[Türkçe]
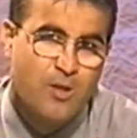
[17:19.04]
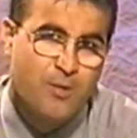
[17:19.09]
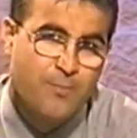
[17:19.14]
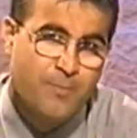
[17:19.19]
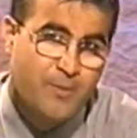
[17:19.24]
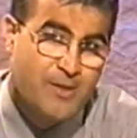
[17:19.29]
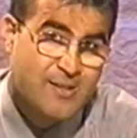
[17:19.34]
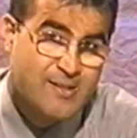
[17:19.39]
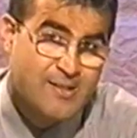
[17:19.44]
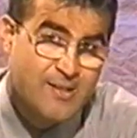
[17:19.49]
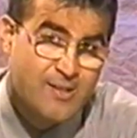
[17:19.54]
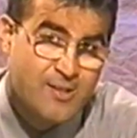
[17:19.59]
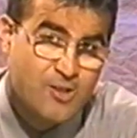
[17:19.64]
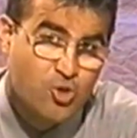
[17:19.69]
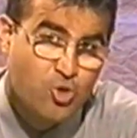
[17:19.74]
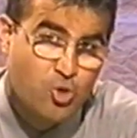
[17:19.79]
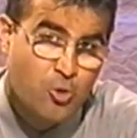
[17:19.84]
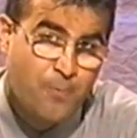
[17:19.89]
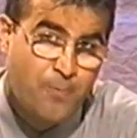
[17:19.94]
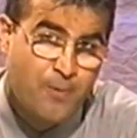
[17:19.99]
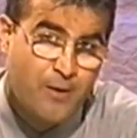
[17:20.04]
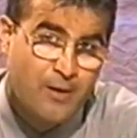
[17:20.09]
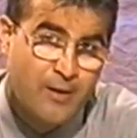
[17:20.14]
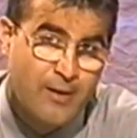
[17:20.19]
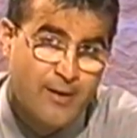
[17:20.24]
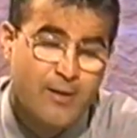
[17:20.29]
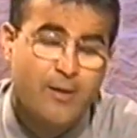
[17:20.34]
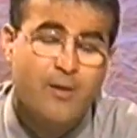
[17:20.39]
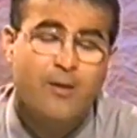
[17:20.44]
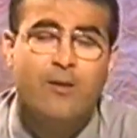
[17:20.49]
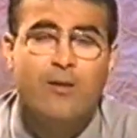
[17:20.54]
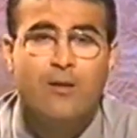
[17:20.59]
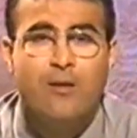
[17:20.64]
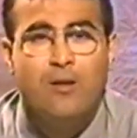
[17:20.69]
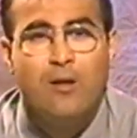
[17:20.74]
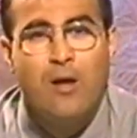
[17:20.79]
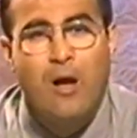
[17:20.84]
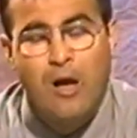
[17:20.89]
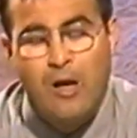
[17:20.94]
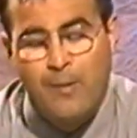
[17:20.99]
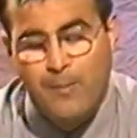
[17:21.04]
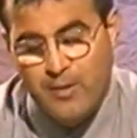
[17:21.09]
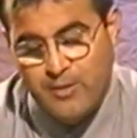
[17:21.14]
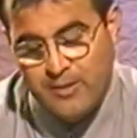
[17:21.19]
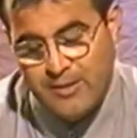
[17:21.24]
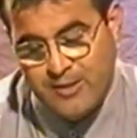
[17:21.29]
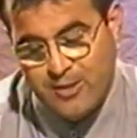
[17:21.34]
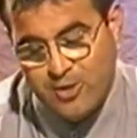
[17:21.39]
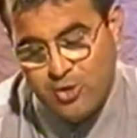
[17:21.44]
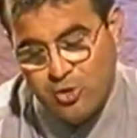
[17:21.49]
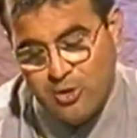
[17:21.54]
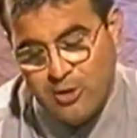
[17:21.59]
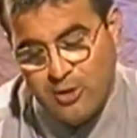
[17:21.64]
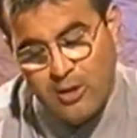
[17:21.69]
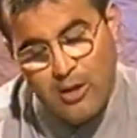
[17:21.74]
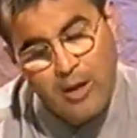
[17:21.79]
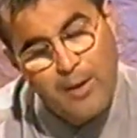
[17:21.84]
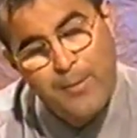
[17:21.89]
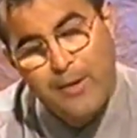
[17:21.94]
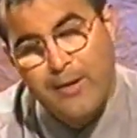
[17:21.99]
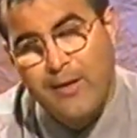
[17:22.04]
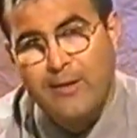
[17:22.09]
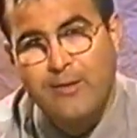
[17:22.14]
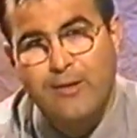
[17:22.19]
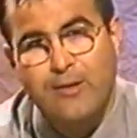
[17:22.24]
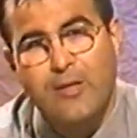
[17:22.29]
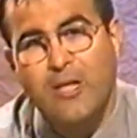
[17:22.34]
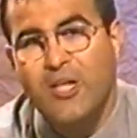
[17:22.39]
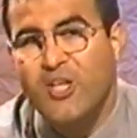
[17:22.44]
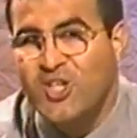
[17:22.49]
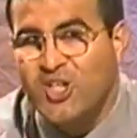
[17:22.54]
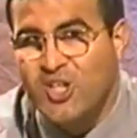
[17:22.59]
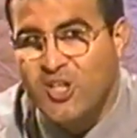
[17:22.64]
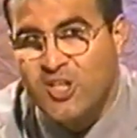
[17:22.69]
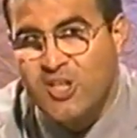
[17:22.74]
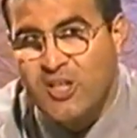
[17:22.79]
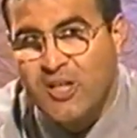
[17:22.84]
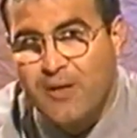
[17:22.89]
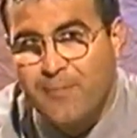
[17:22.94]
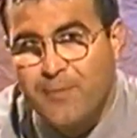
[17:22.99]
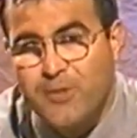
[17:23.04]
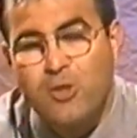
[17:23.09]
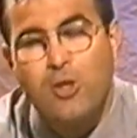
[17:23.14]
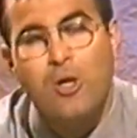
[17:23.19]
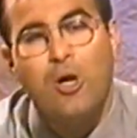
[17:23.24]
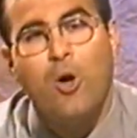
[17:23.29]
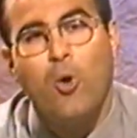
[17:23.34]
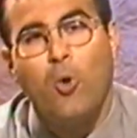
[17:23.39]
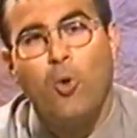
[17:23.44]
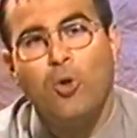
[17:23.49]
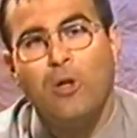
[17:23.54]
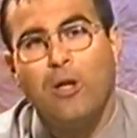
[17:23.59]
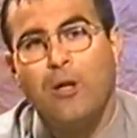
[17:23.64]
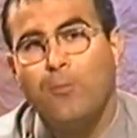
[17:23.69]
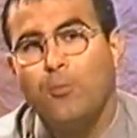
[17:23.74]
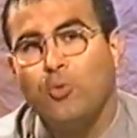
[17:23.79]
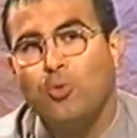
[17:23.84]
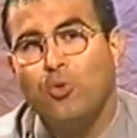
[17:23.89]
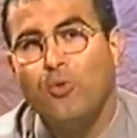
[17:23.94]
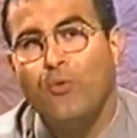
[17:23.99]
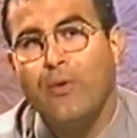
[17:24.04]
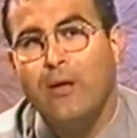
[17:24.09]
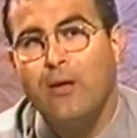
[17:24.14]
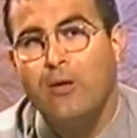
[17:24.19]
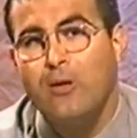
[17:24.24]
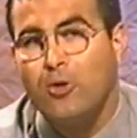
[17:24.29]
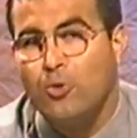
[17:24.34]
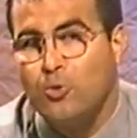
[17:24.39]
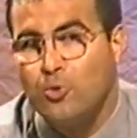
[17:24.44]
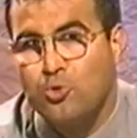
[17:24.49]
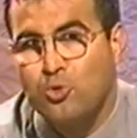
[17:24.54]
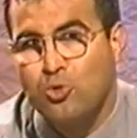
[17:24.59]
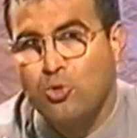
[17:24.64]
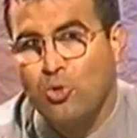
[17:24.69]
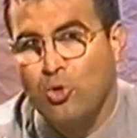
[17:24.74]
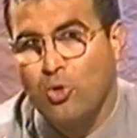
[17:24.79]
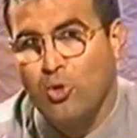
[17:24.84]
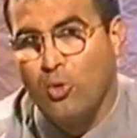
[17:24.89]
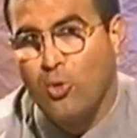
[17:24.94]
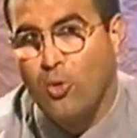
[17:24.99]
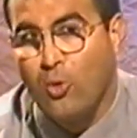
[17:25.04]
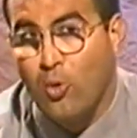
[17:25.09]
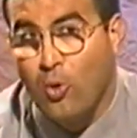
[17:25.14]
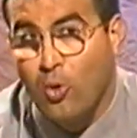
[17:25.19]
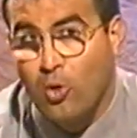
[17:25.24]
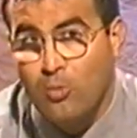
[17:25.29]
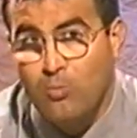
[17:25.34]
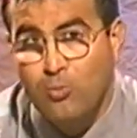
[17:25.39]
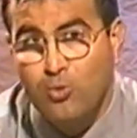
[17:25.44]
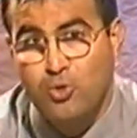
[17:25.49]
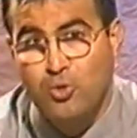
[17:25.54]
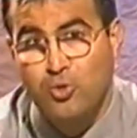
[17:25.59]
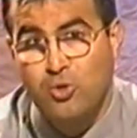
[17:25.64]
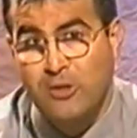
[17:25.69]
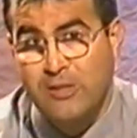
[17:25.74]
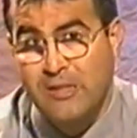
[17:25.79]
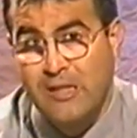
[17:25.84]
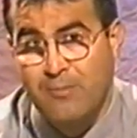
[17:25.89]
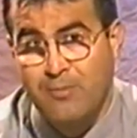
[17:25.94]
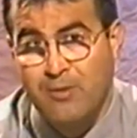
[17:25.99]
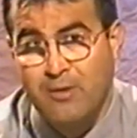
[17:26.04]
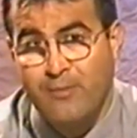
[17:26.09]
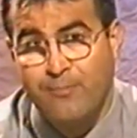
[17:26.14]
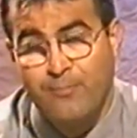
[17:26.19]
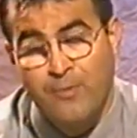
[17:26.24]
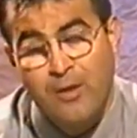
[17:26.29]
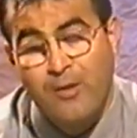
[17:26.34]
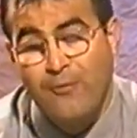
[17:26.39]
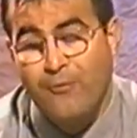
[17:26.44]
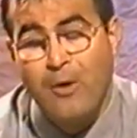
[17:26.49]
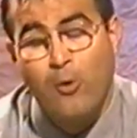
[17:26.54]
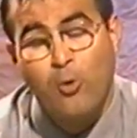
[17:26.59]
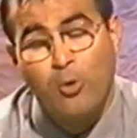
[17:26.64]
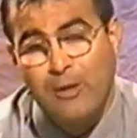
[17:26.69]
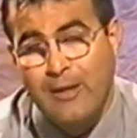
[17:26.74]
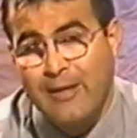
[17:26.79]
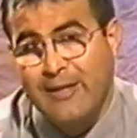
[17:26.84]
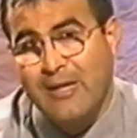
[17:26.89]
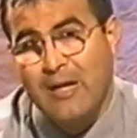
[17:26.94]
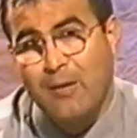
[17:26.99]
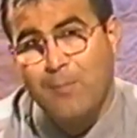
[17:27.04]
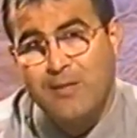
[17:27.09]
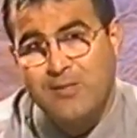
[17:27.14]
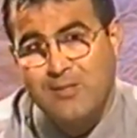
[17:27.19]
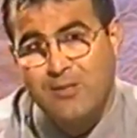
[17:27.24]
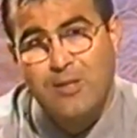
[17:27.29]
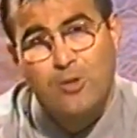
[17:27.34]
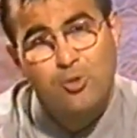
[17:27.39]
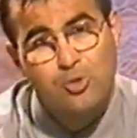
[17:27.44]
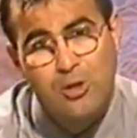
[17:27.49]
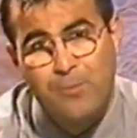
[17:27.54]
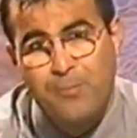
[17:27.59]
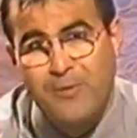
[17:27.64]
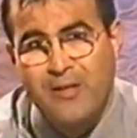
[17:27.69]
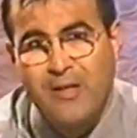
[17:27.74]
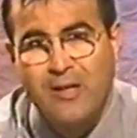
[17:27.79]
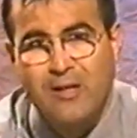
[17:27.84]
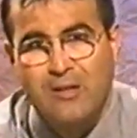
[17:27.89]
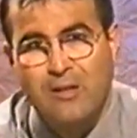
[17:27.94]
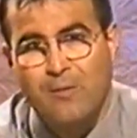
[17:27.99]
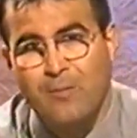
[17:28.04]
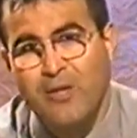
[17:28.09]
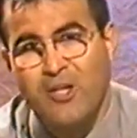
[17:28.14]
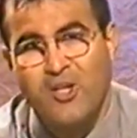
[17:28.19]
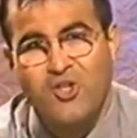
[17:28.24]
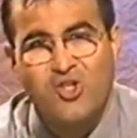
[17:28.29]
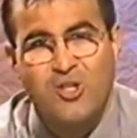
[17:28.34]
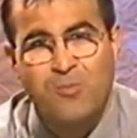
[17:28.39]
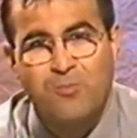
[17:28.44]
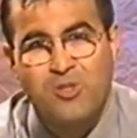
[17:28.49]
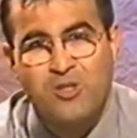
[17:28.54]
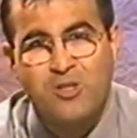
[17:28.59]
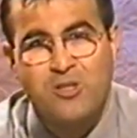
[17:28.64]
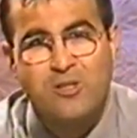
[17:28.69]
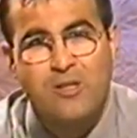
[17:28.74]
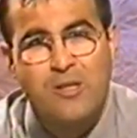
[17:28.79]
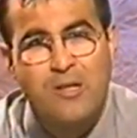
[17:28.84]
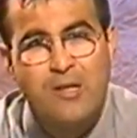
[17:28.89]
Biraz kendinizi toparlayın. Ama netice olarak hemen ardına da 2 kişi gelmiş. Onlar mutlu ve huzurlu olmuşsunuz diyebilirim. Ve onların gelmesinden sonra bir rahatlama yaşamışsınız